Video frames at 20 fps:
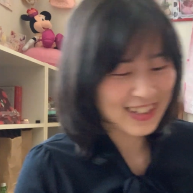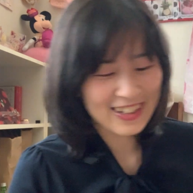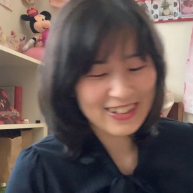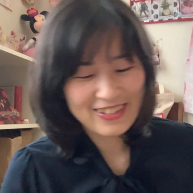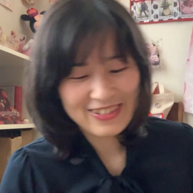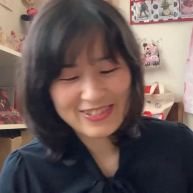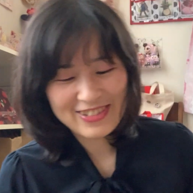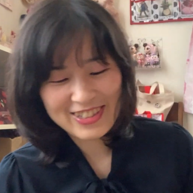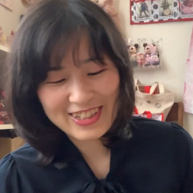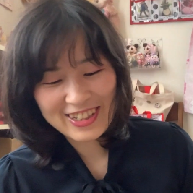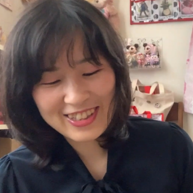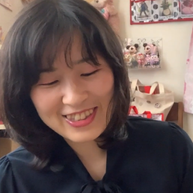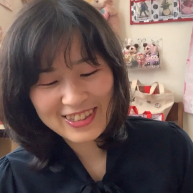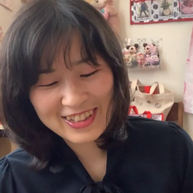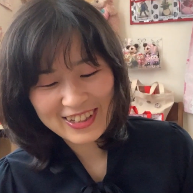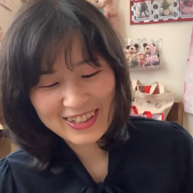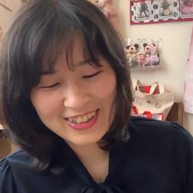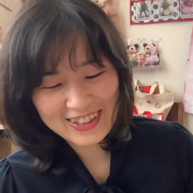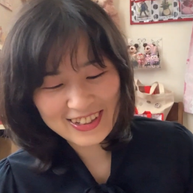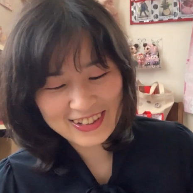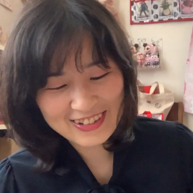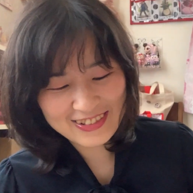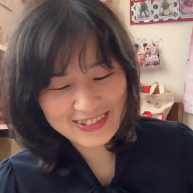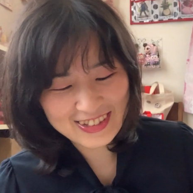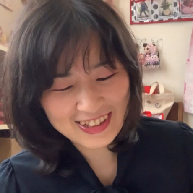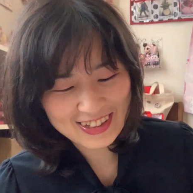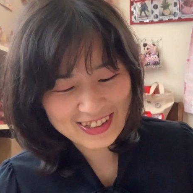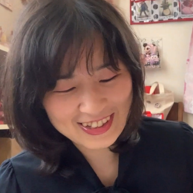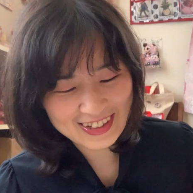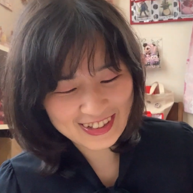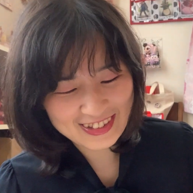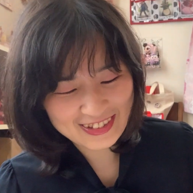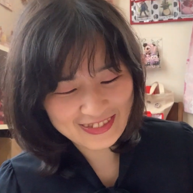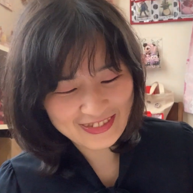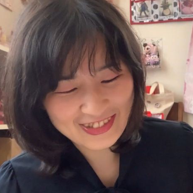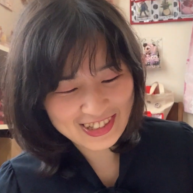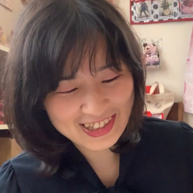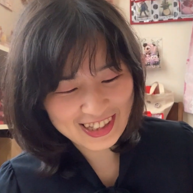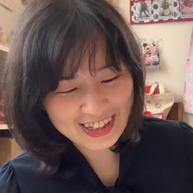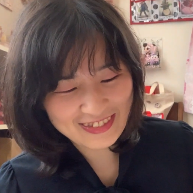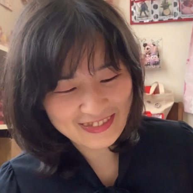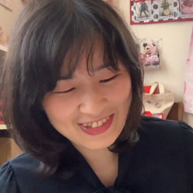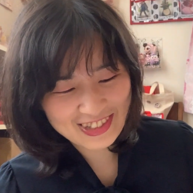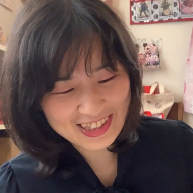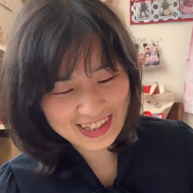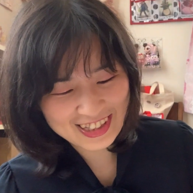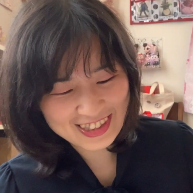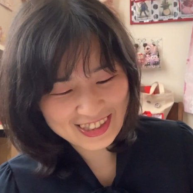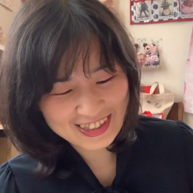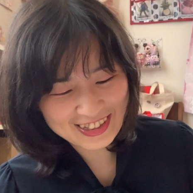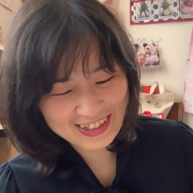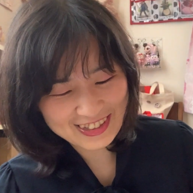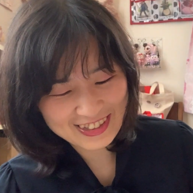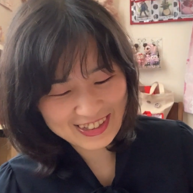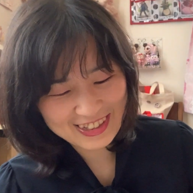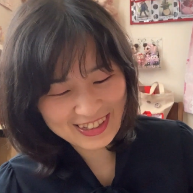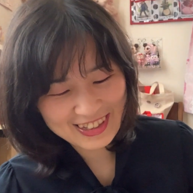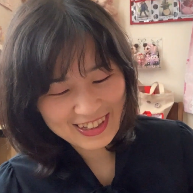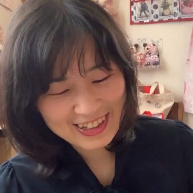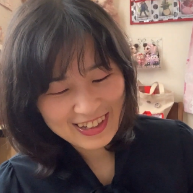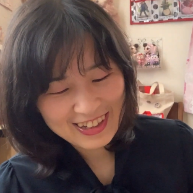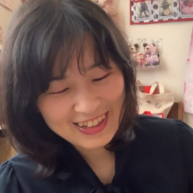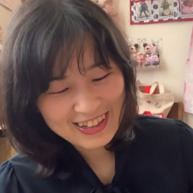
た付箋つけてるんですけどもたもたつくあ